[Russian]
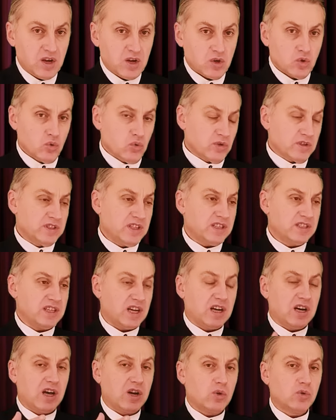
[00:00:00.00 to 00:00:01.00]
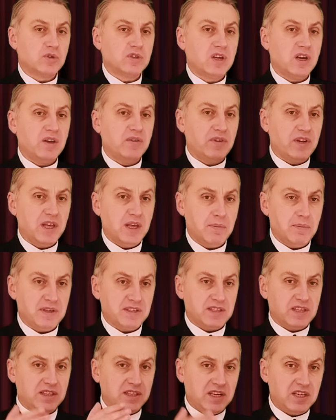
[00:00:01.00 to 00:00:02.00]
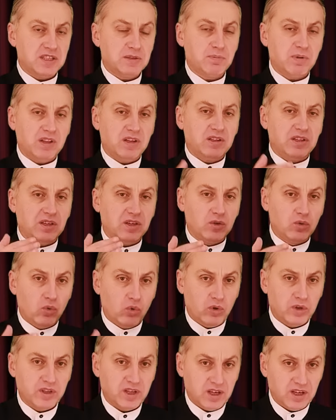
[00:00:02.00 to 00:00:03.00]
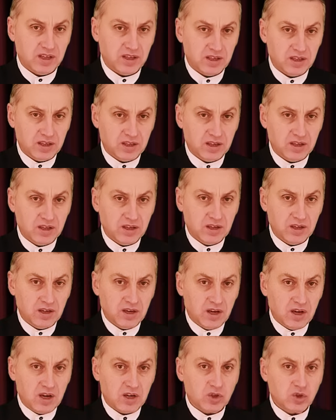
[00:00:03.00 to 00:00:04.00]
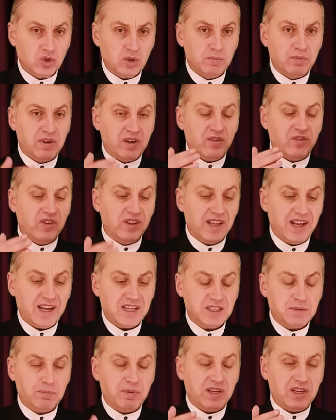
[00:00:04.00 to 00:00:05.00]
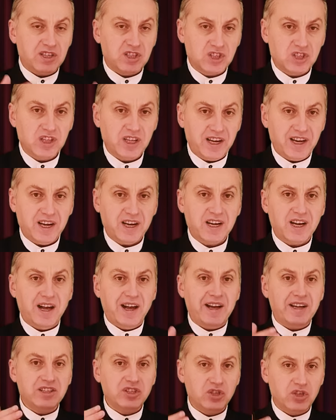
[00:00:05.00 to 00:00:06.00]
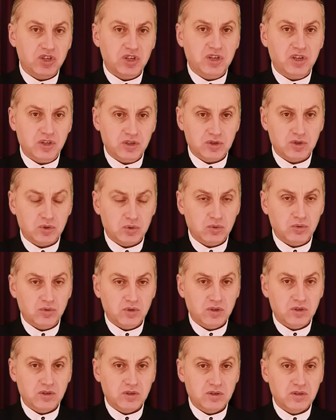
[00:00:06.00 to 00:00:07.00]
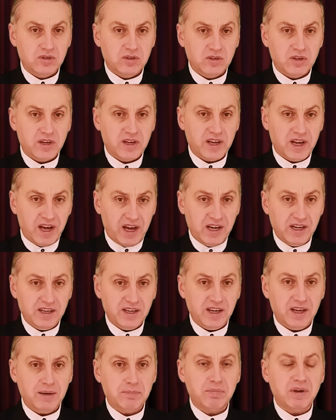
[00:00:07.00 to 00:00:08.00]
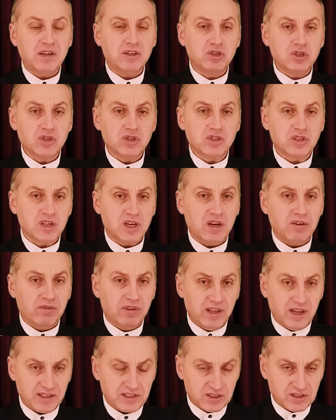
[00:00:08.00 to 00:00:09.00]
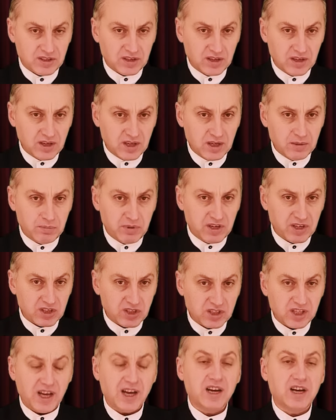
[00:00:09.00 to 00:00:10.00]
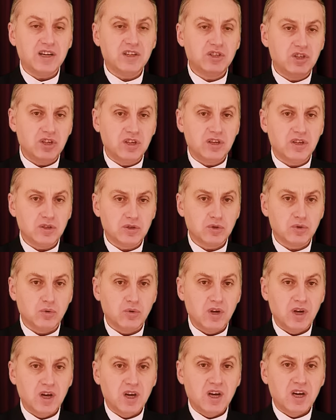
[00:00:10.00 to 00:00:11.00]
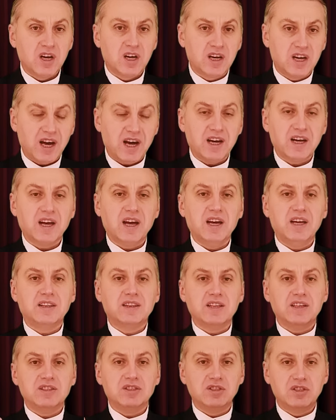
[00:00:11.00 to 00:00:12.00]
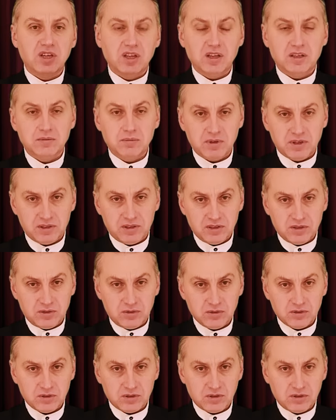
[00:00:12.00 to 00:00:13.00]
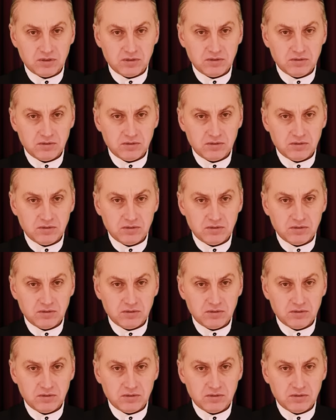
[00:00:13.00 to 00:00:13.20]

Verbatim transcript: Нужно за короткое время, за три с половиной года – чтобы власть перешла к антихристу. Реальная политическая власть перешла к антихристу. Как это сделать, братья и сестры?